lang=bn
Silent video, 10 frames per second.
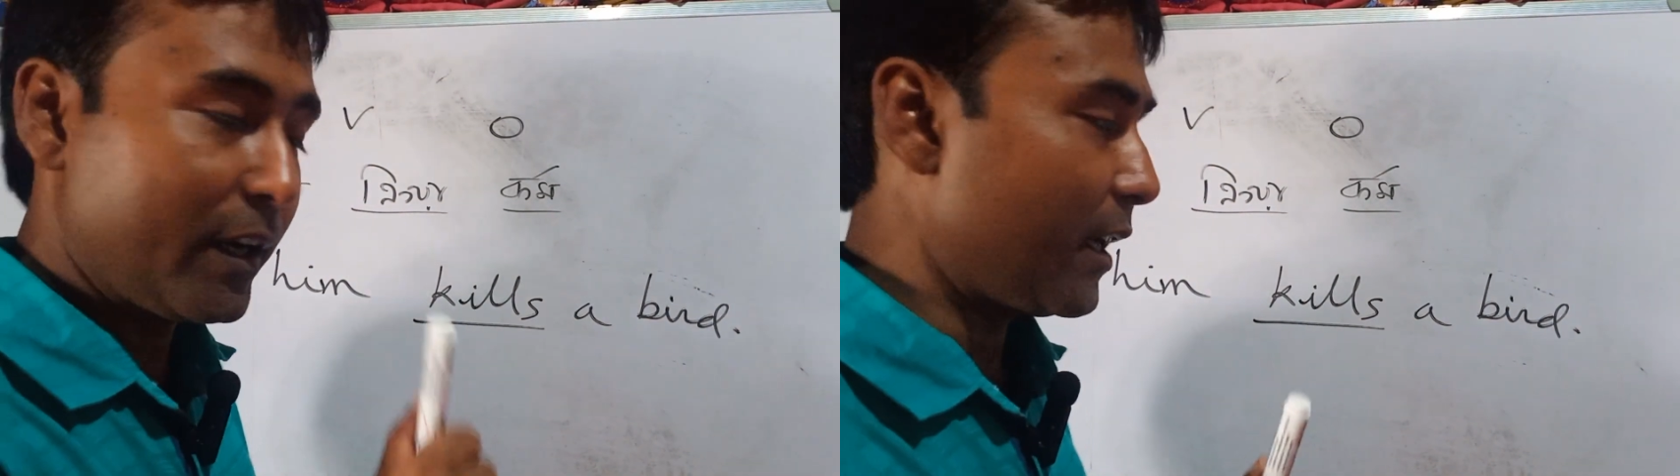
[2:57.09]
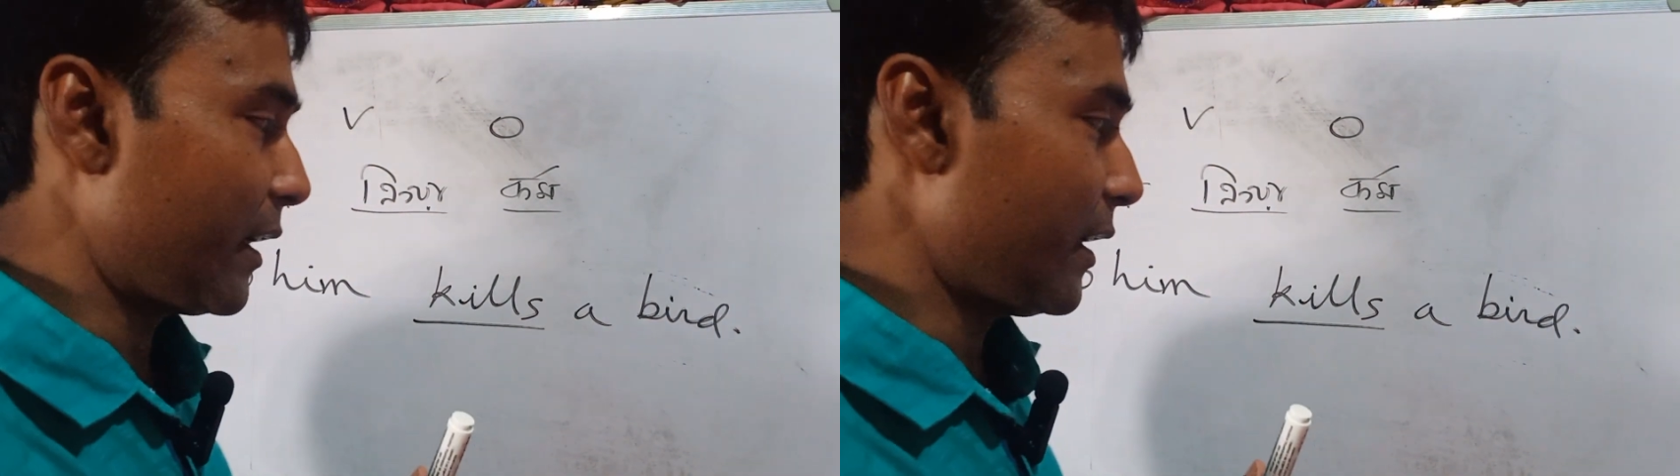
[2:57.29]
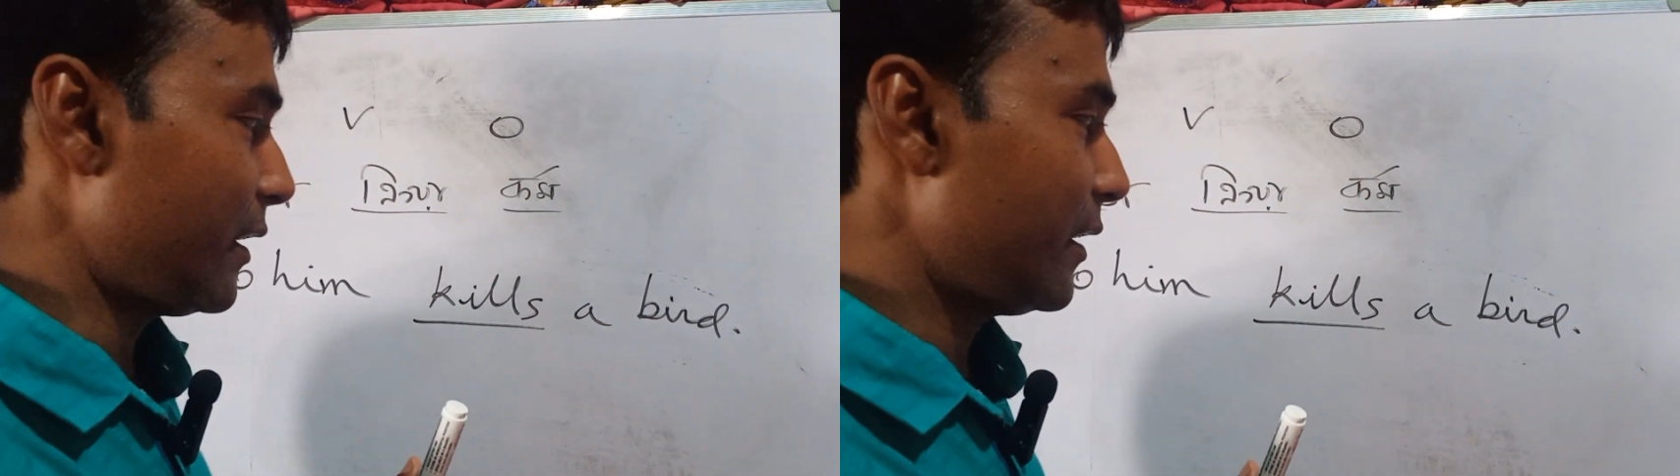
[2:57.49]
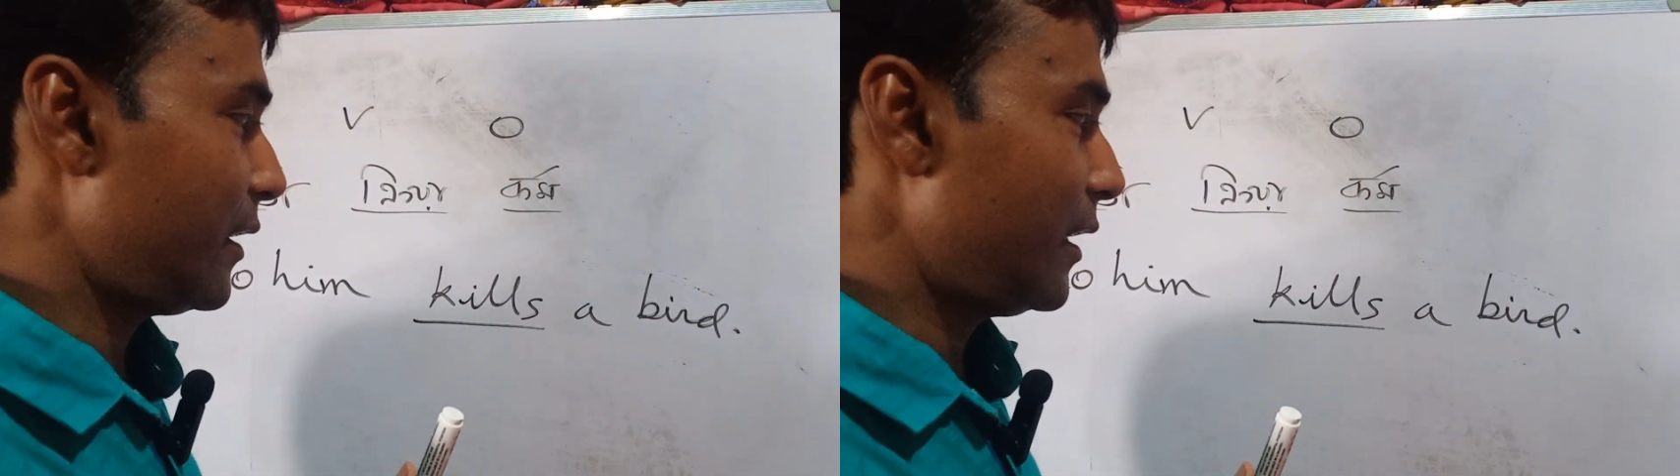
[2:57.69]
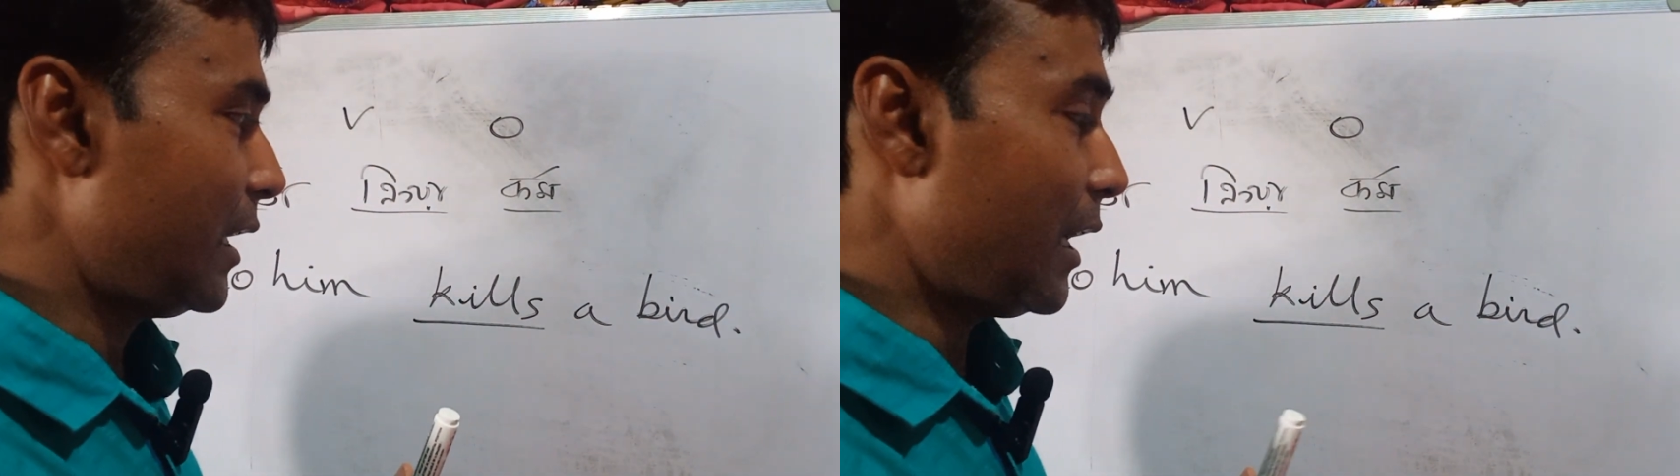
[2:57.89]
সময় লাগে
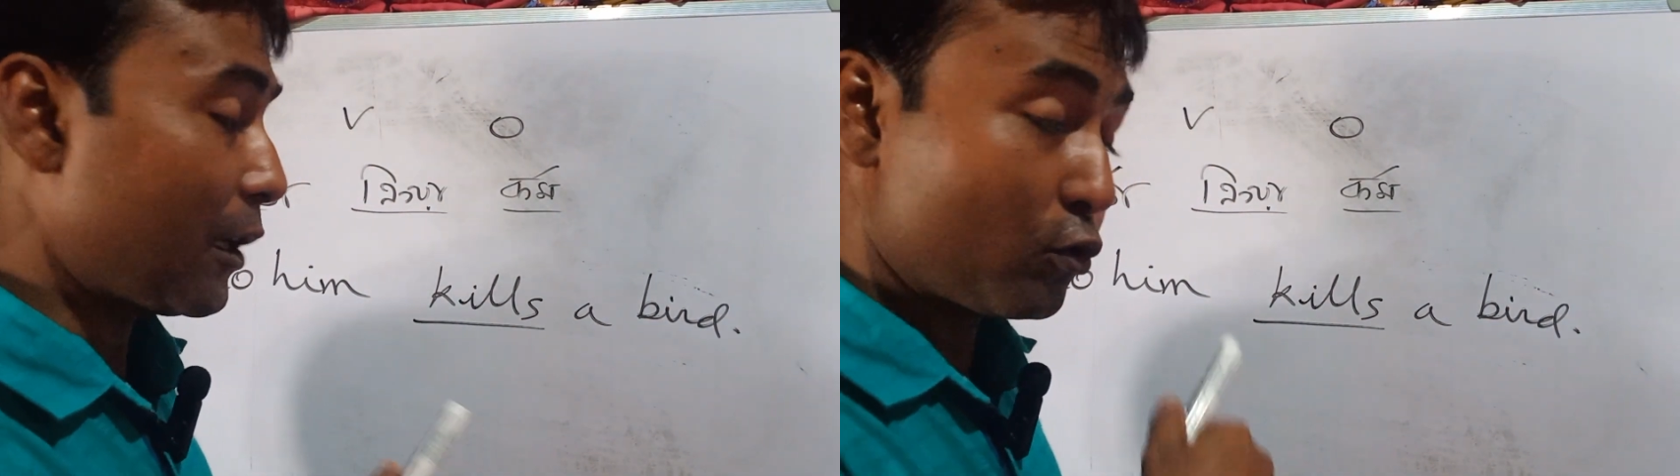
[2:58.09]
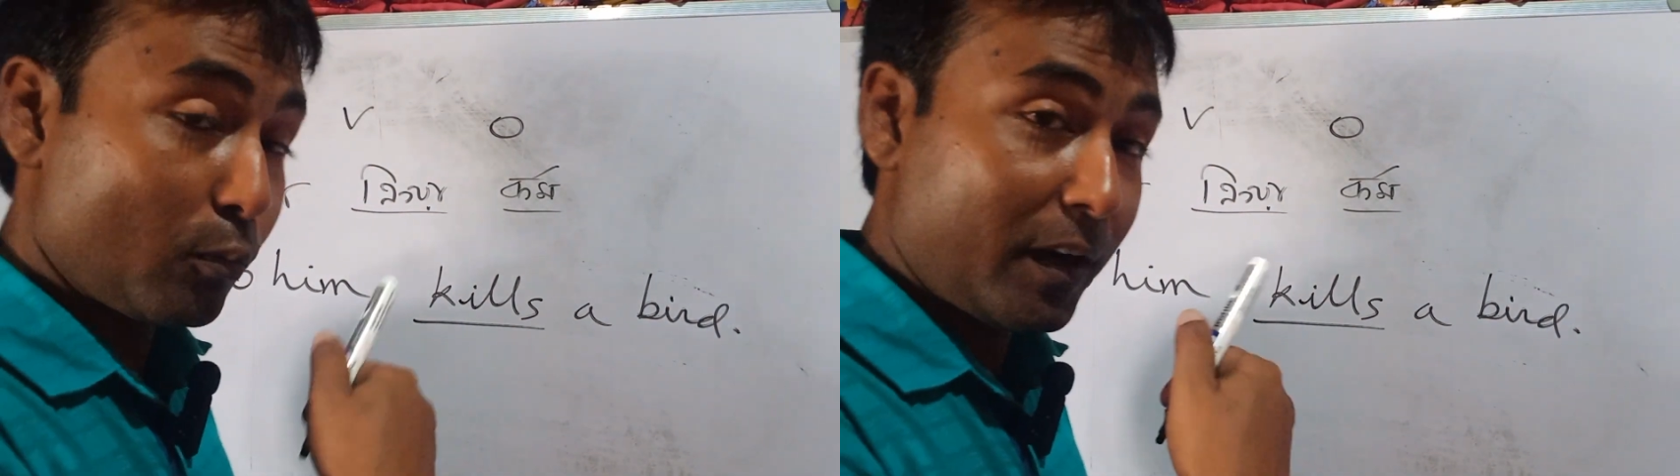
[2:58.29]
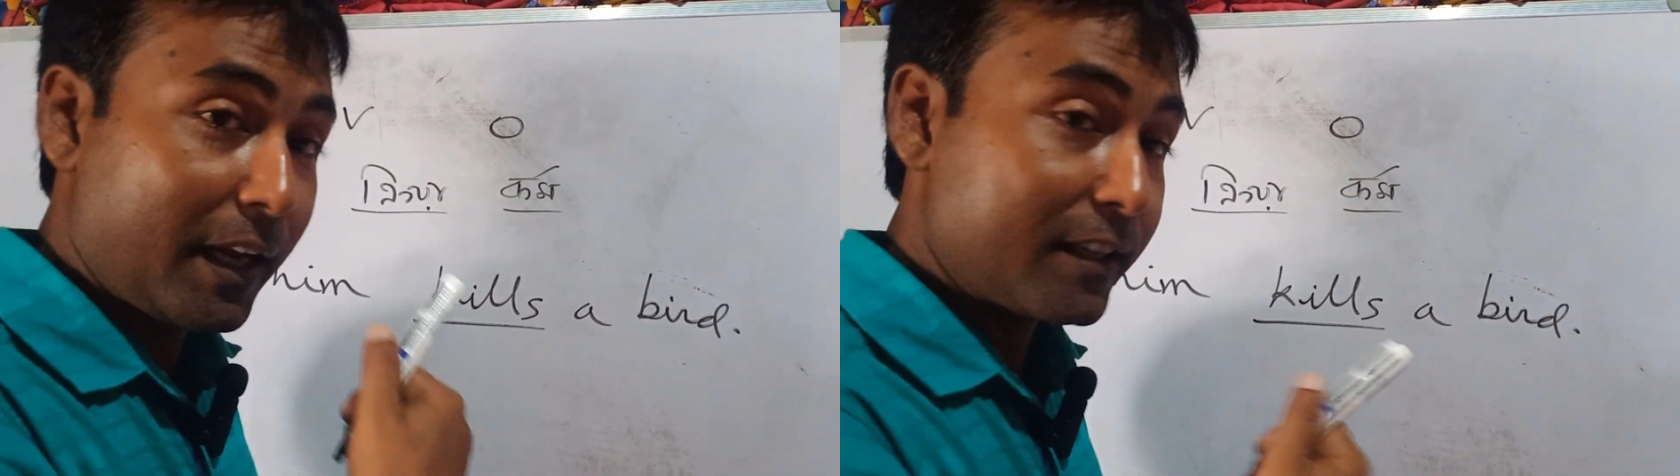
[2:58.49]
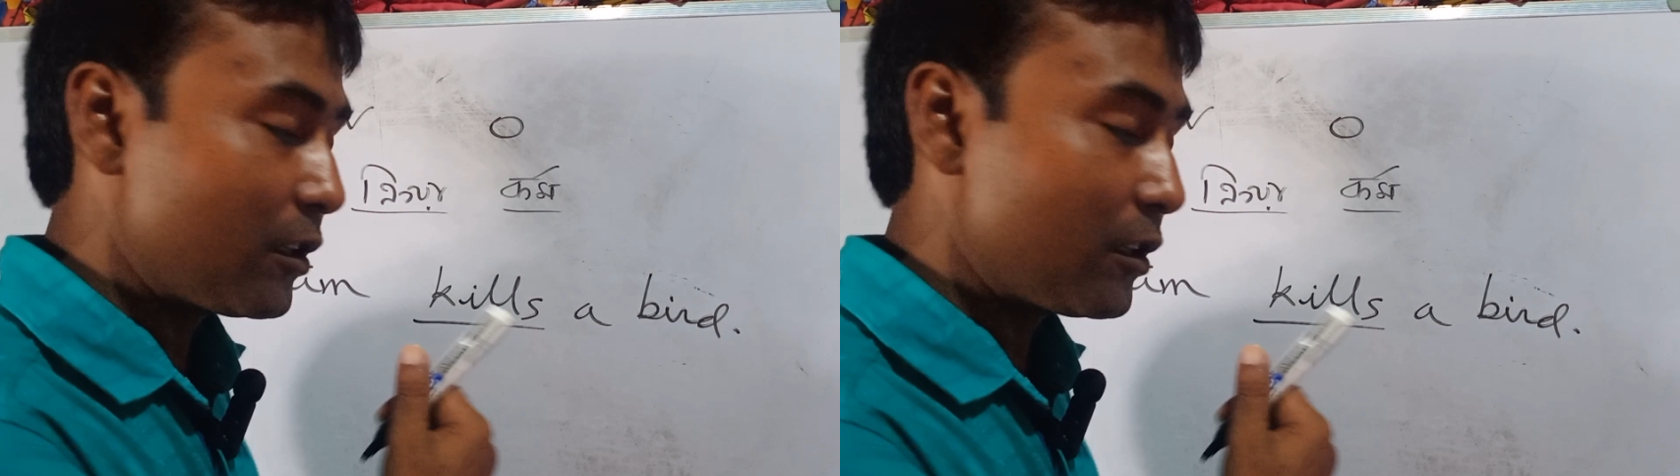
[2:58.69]
আর সময়